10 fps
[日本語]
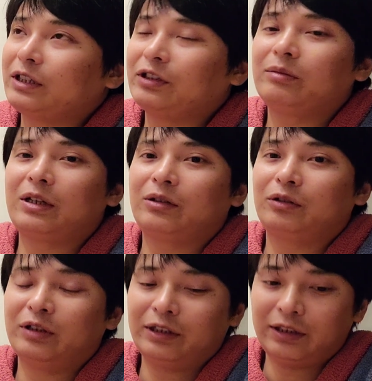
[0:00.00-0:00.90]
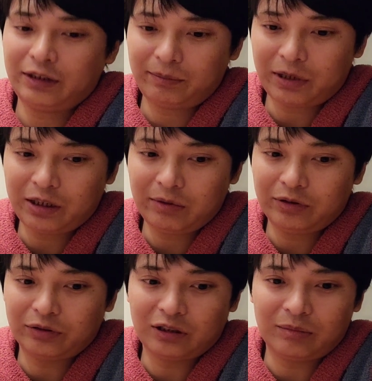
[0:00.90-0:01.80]
例えば、この間ね、
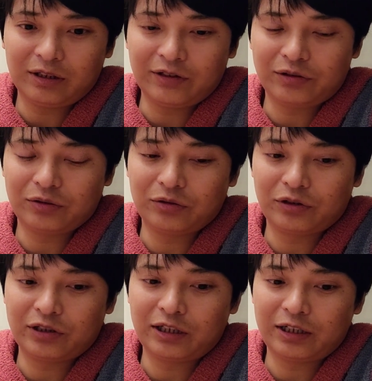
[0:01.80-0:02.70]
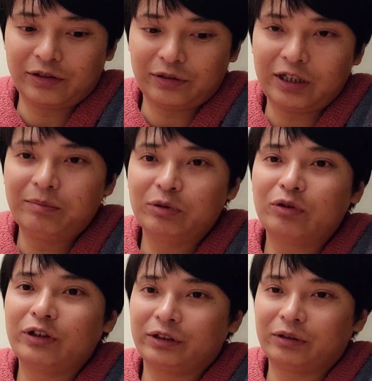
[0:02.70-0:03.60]
バイビットとかバイナンス上場した、その
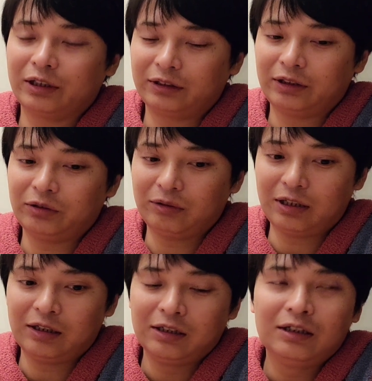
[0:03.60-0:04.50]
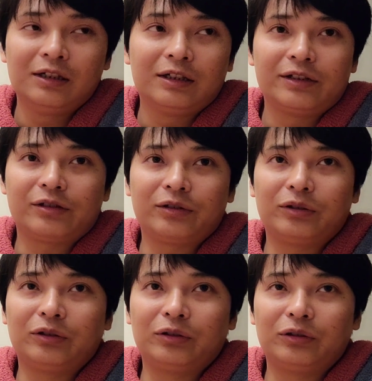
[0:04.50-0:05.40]
エイプコインとかっていうのは、そ
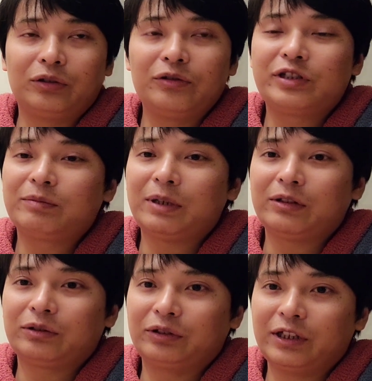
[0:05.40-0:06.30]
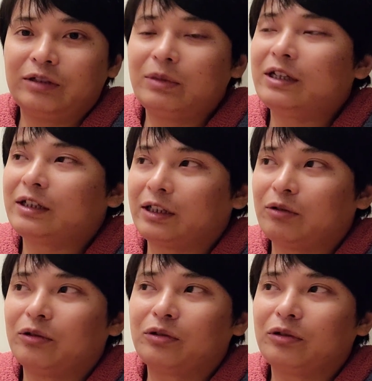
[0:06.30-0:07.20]
の、ローンチパッドになる前から
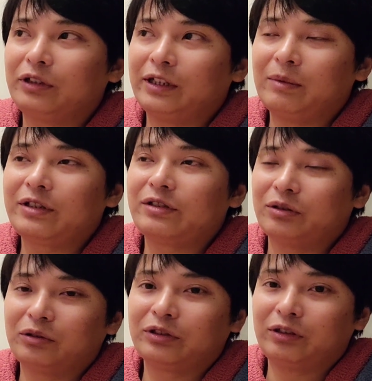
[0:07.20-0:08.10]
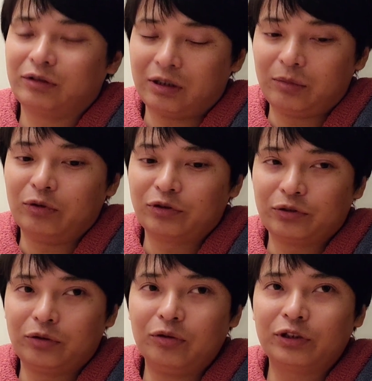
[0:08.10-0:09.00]
こういうコイン出ますよっていうのがもうそ
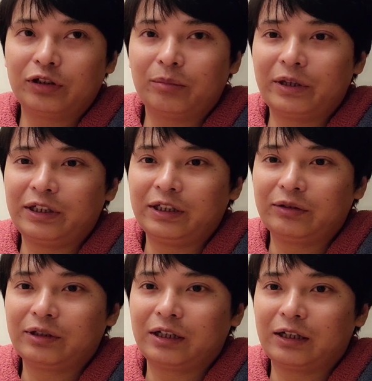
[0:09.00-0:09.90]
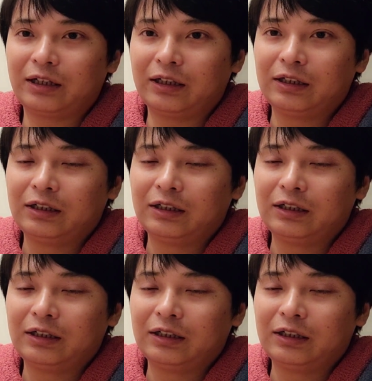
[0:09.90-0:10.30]
の大手のメディアとかから